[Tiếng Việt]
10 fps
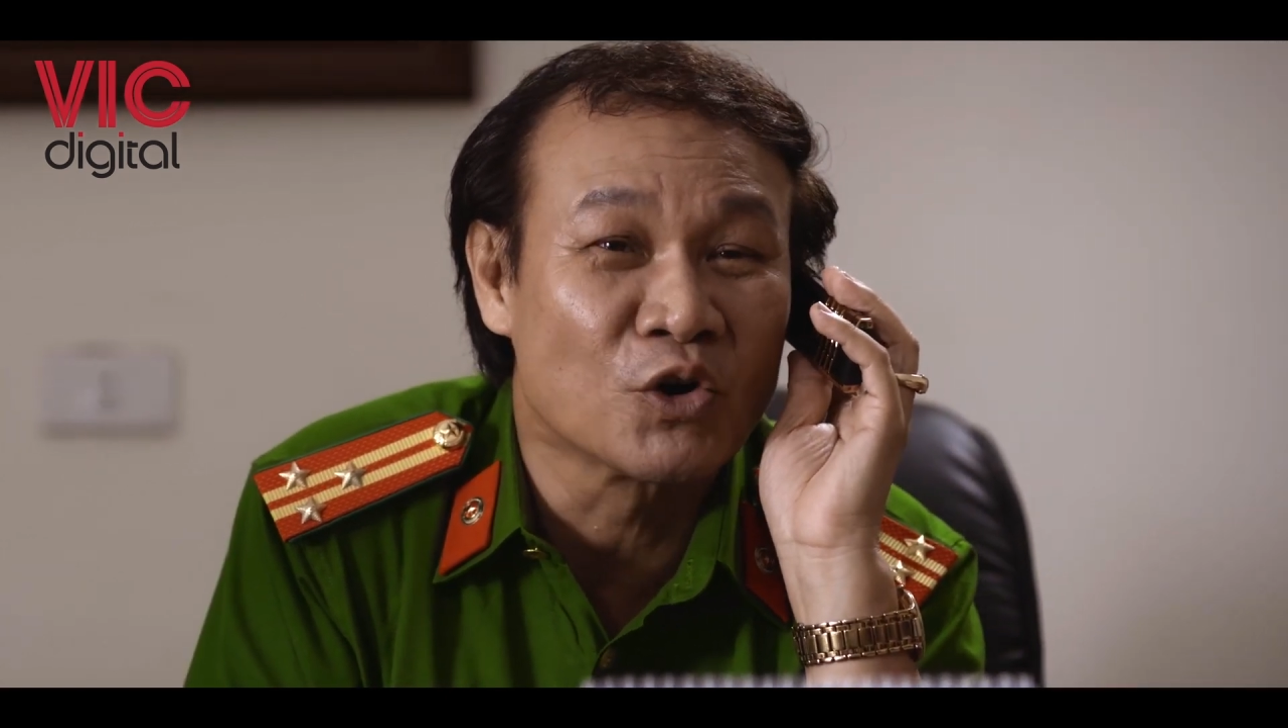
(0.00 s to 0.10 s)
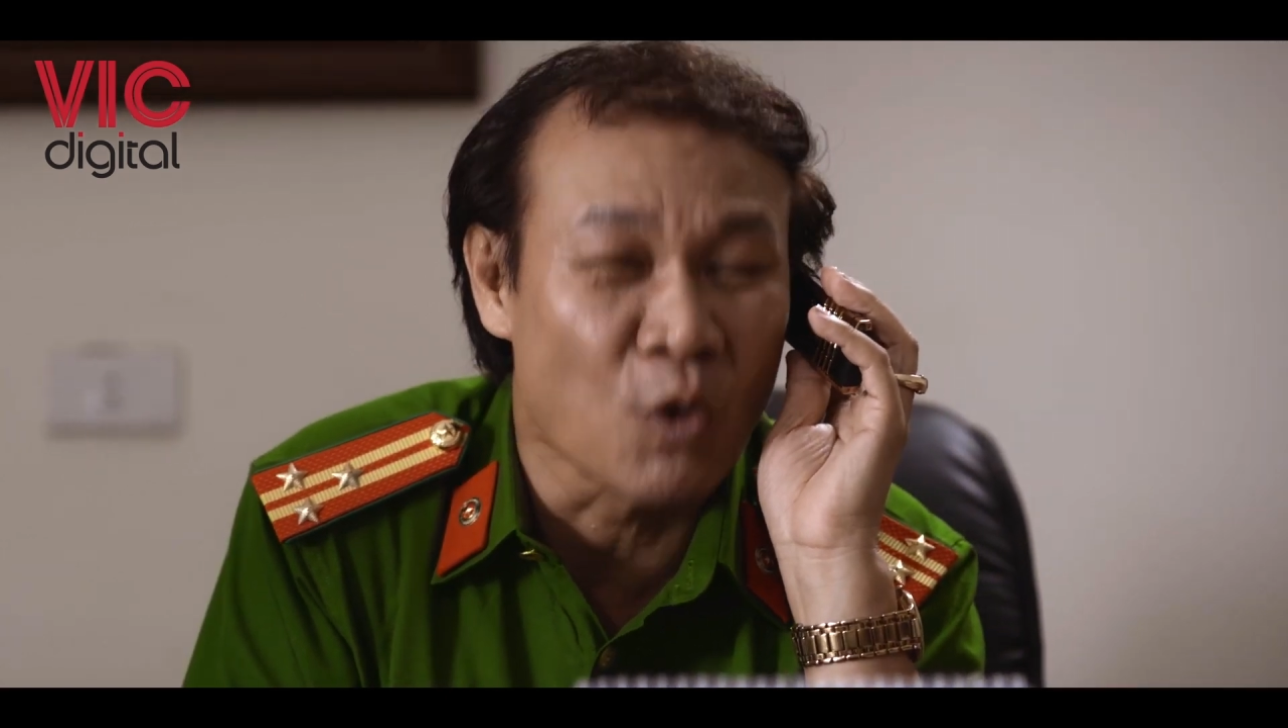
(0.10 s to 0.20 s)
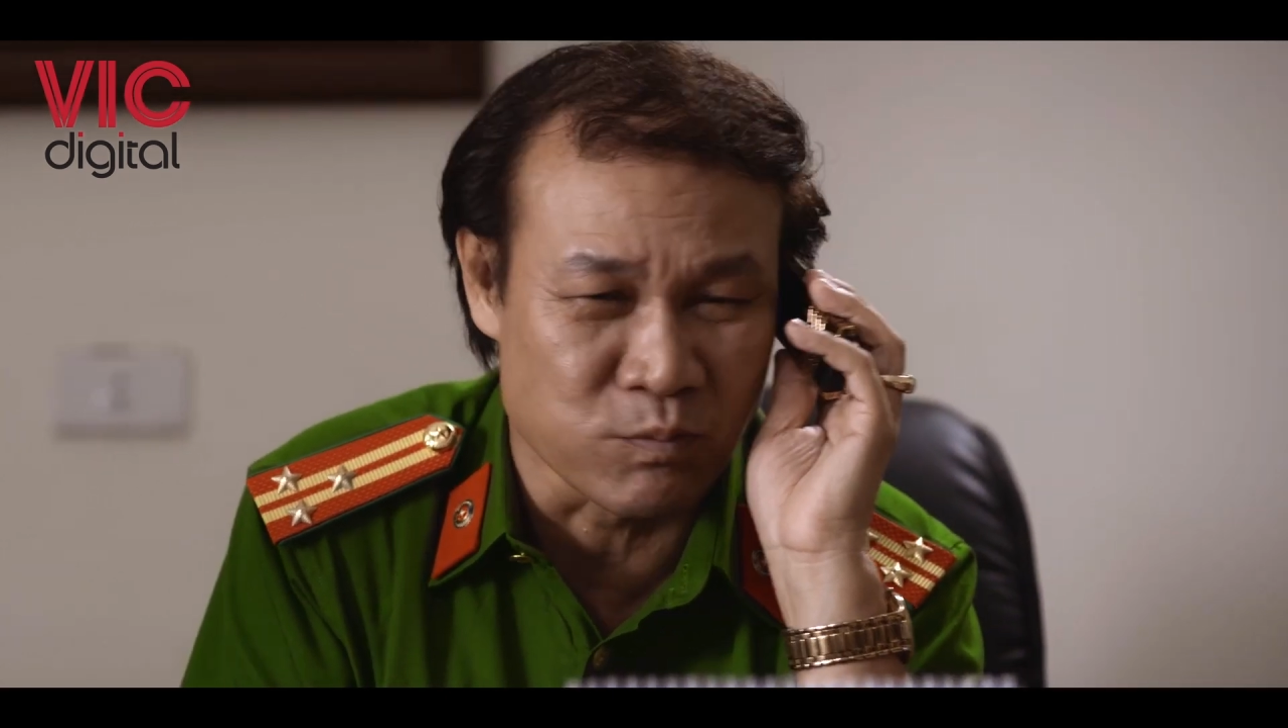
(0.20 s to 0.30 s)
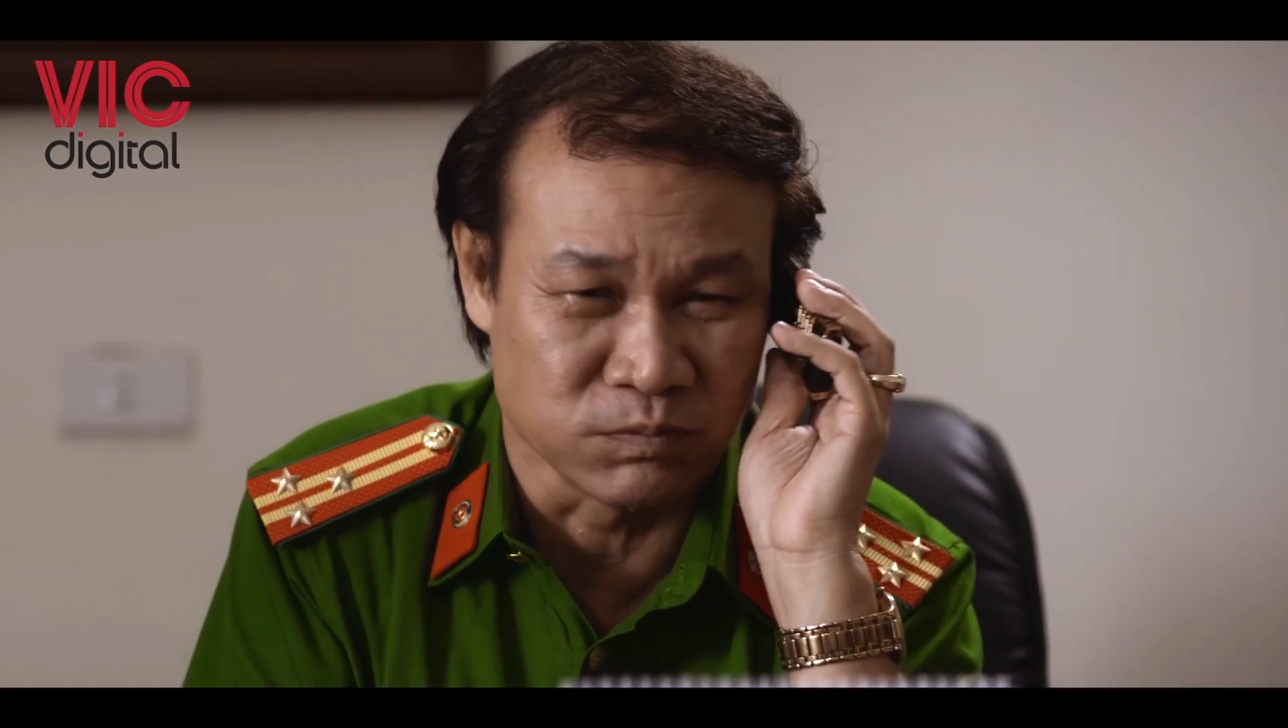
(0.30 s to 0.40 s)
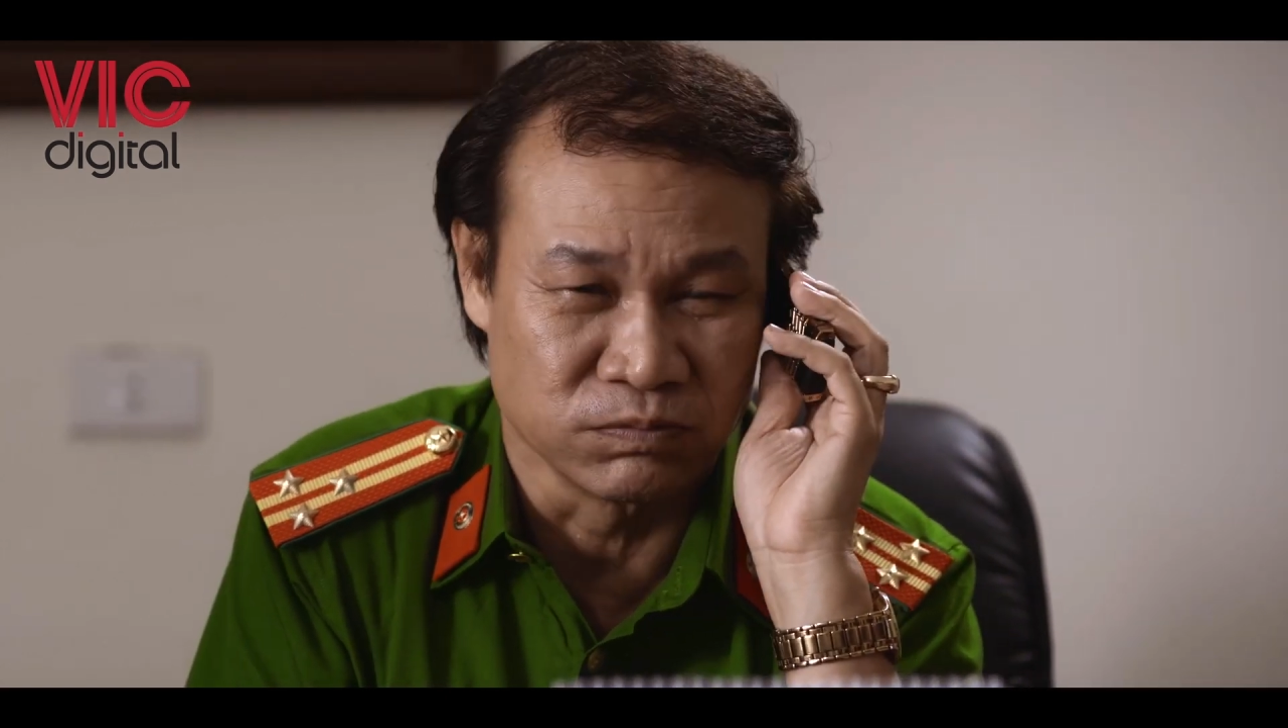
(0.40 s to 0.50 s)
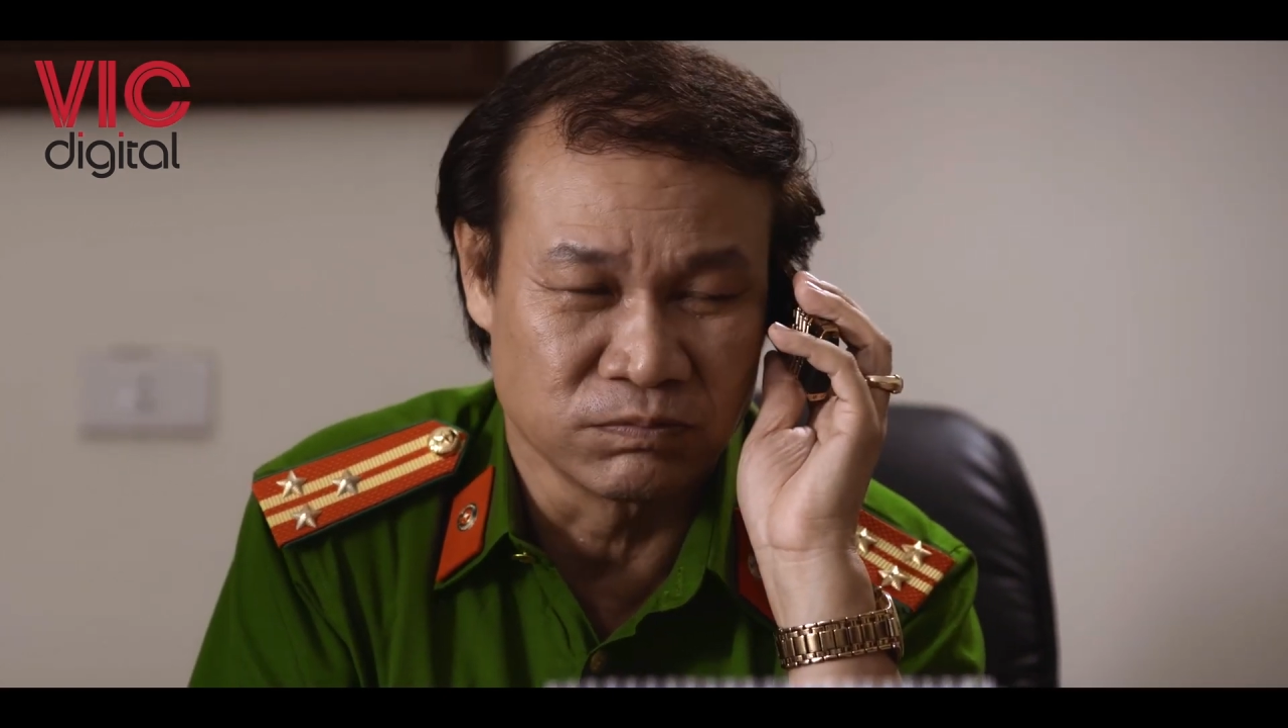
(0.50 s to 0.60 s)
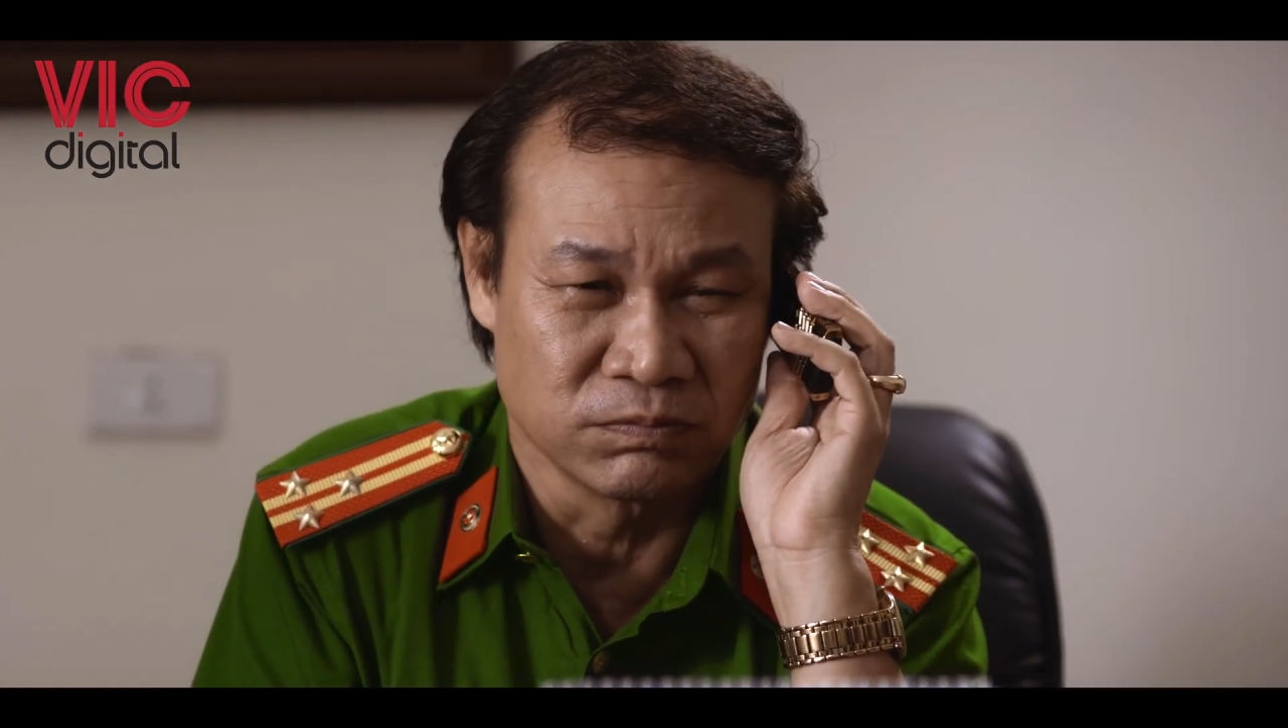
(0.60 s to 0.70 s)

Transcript: ngồi cùng